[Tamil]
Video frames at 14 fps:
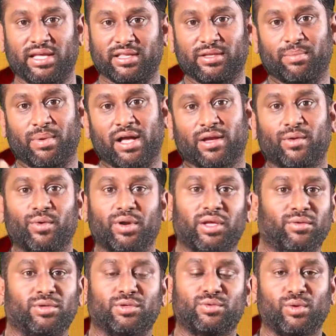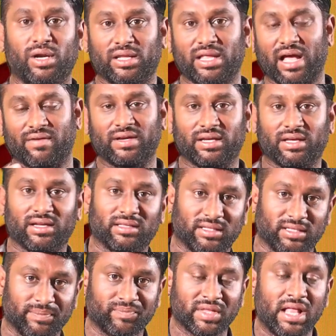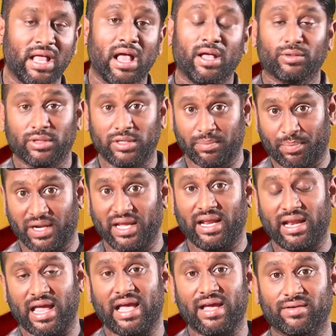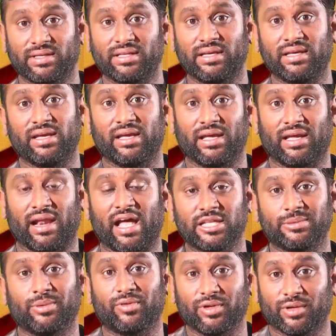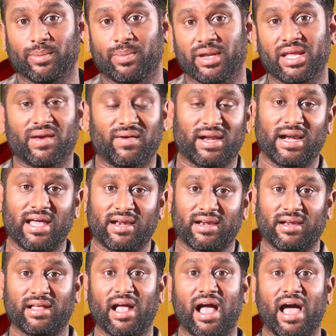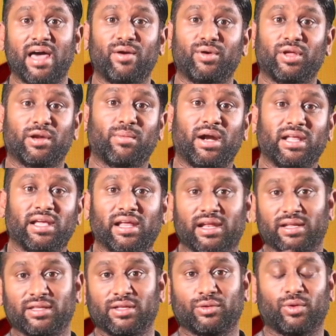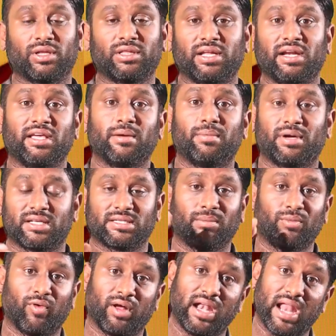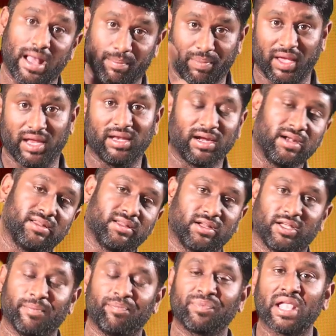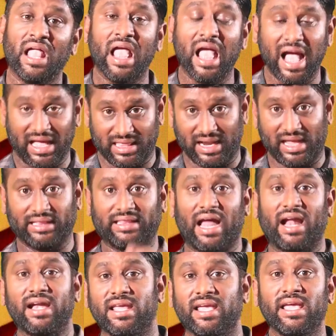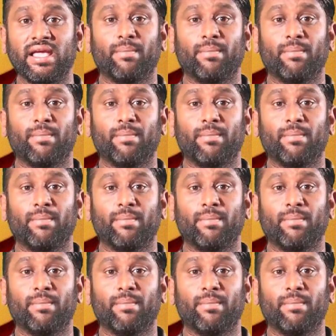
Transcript: அங்கேருந்து பார்க்கக்கூடிய ஒரு சூழல் தான் அவருக்கு இருந்தது ஸோ இப்படியெல்லாம் வந்து ராஜ்பவனுக்கு பெரிய வரலாறு இருக்குது ஆளுநர் மாளிகையிலேருந்து துரத்தி அடிக்கப்பட்ட சம்பவங்கள்லாம் அப்பயே நிகழ்ந்திருக்கு அதெல்லாம் தாண்டி